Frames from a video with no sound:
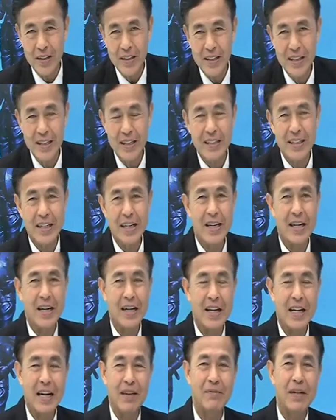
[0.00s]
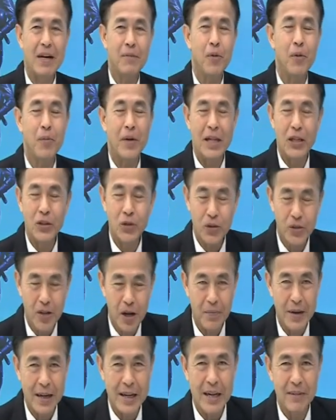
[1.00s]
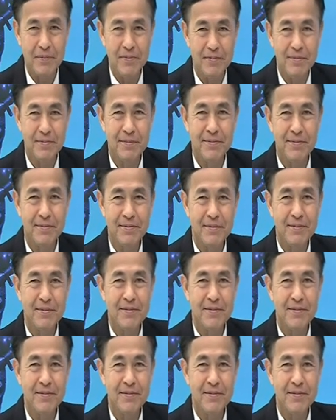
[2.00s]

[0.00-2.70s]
ก่อนที่จะกลับมาพบกันในช่วงต่อไปครับ